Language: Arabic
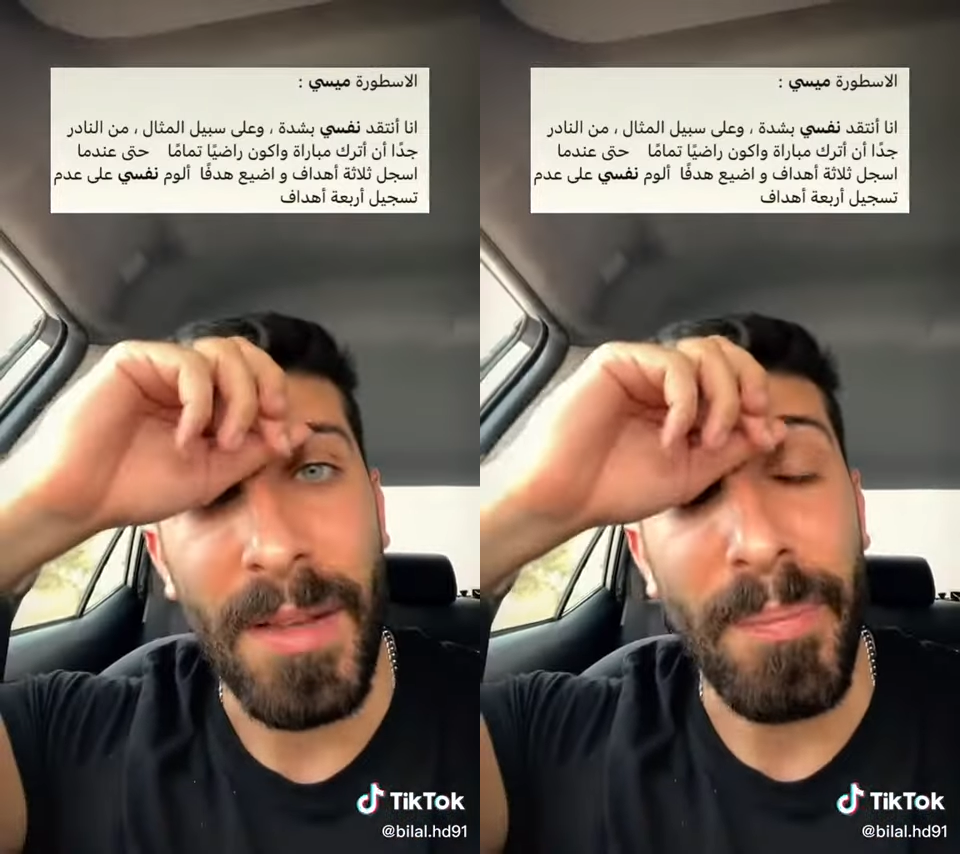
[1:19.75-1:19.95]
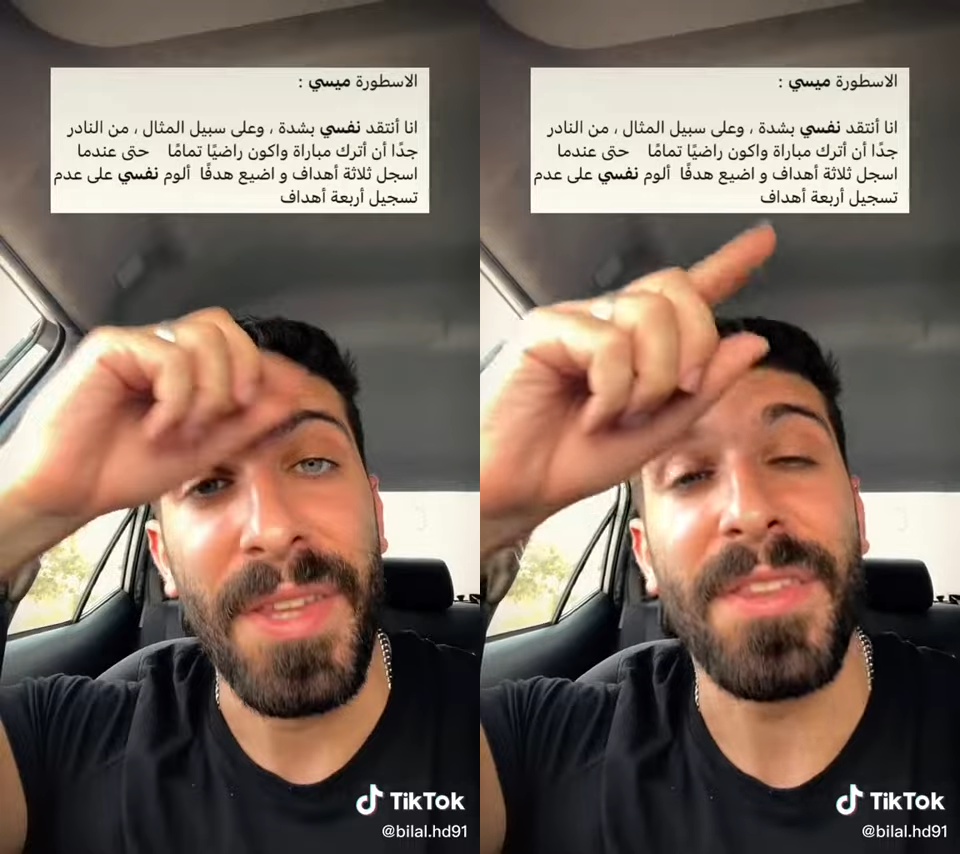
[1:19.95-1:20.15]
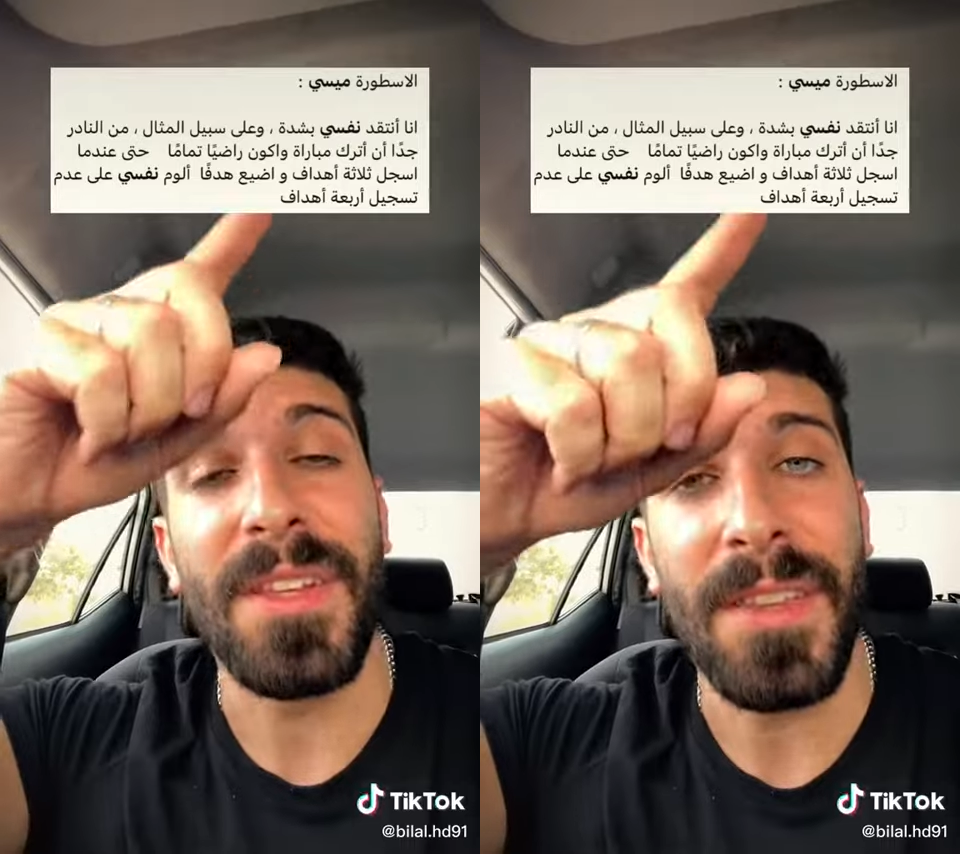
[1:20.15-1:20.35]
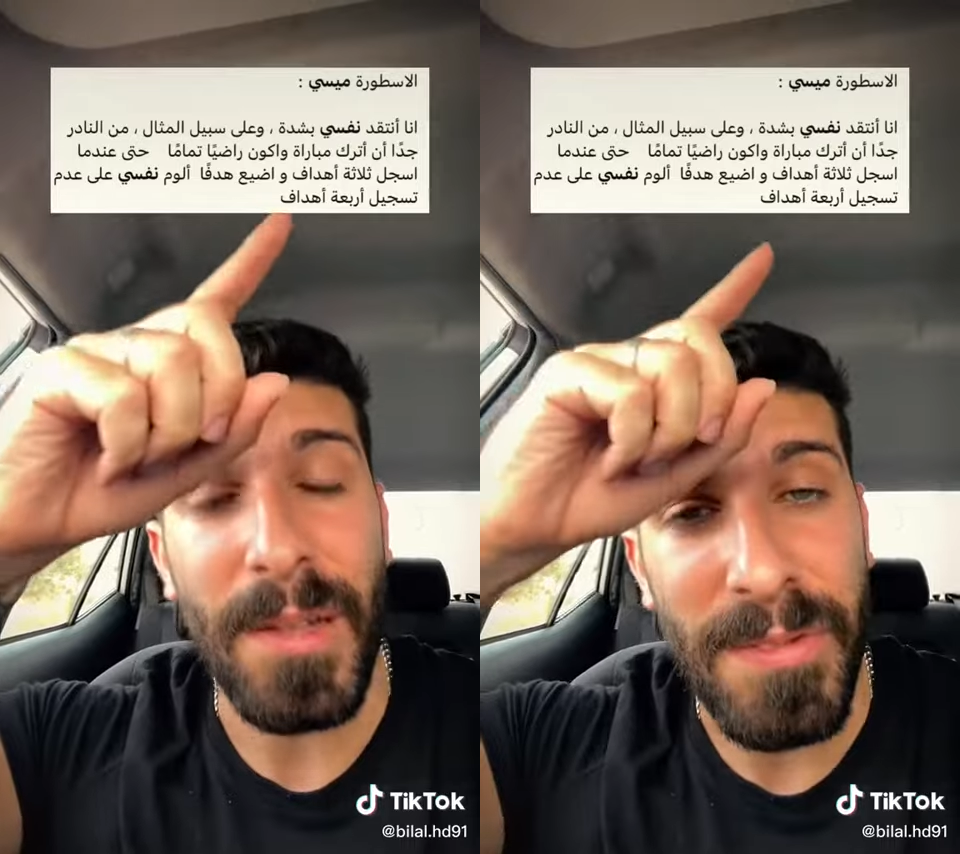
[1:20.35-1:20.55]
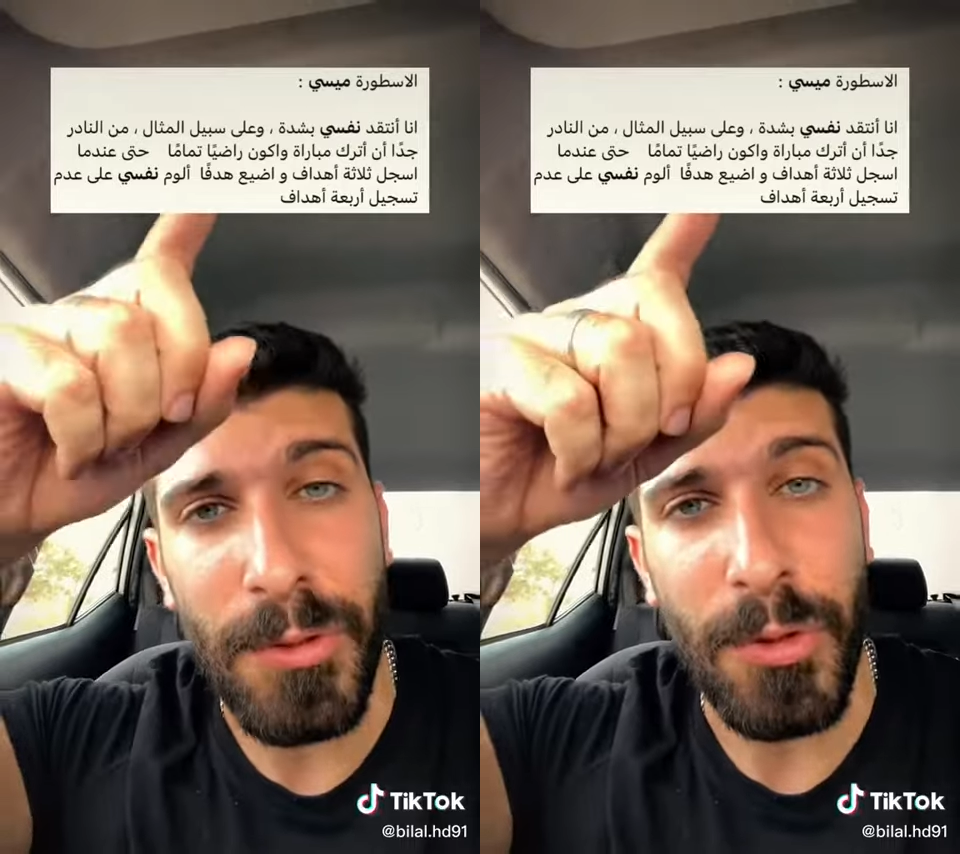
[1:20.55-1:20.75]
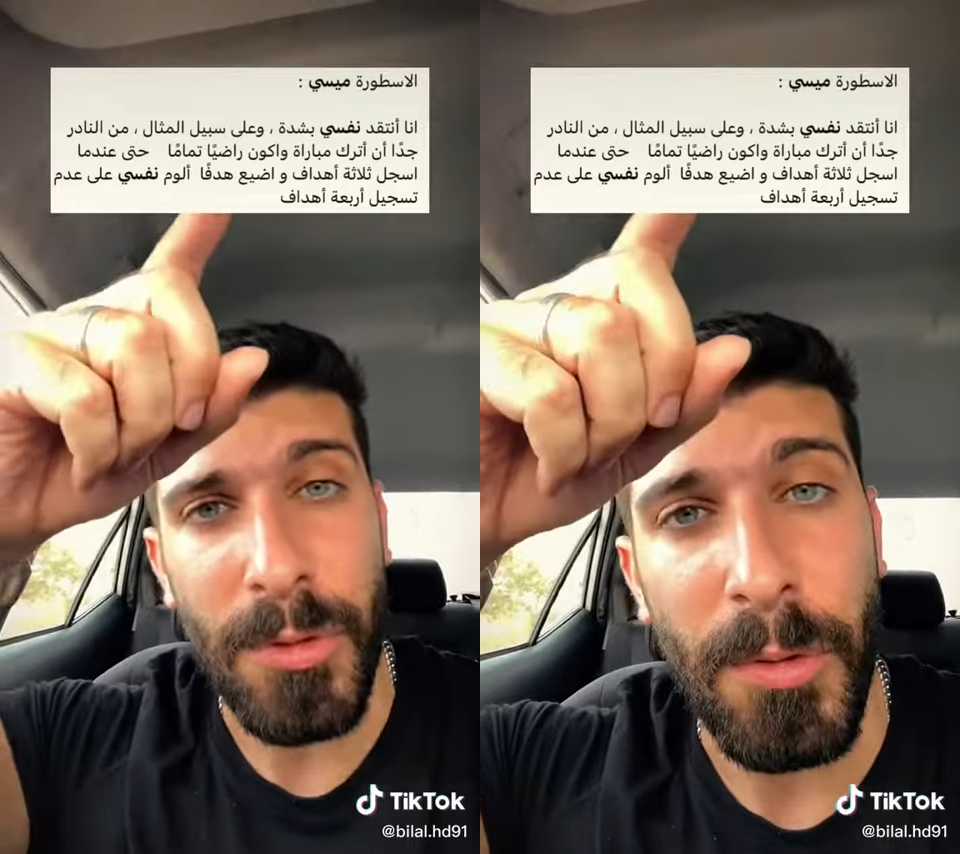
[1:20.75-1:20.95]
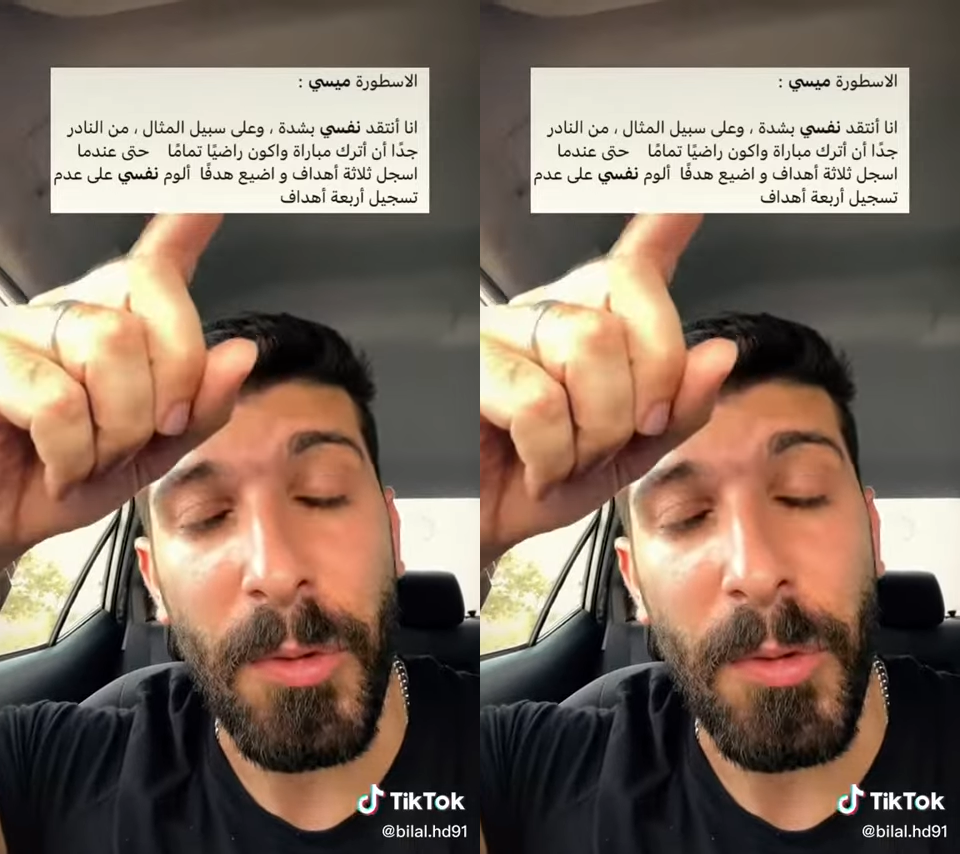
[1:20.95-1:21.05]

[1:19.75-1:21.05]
بينتقد نفسه